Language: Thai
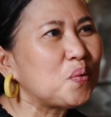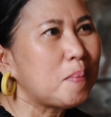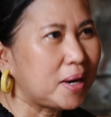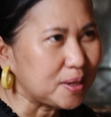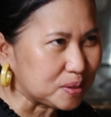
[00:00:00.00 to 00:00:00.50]
ตัว
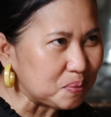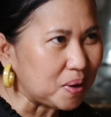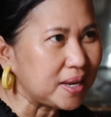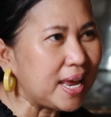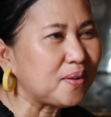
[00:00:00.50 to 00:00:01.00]
มันสว
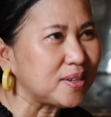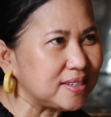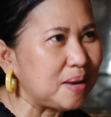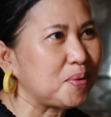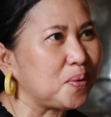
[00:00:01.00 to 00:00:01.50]
ยได้คอน
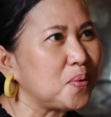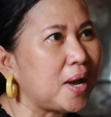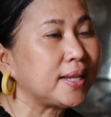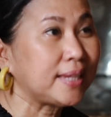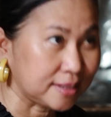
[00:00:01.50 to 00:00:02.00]
เซ็ปต์ของลูก
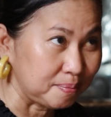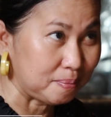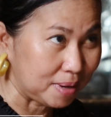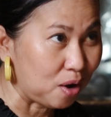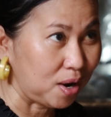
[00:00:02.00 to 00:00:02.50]
ค้าแต่สำหรับ
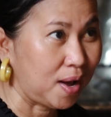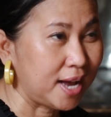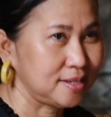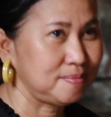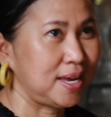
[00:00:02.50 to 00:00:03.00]
เราแล้วอา
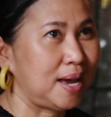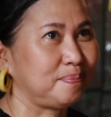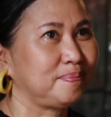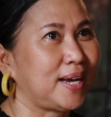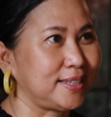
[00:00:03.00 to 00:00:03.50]
จจะมีแอบ
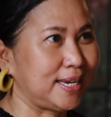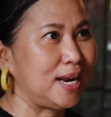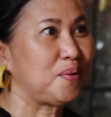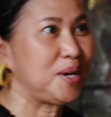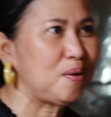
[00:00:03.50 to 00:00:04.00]
ขัดใจ
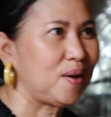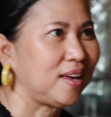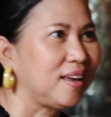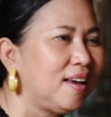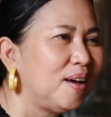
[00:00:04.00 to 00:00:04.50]
เรานิดหน่อย
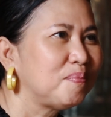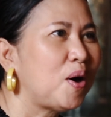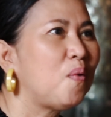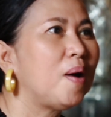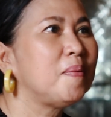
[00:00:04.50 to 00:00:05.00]
เพ
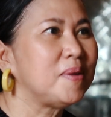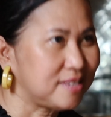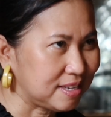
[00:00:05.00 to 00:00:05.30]
ราะว่ามันเป็นสี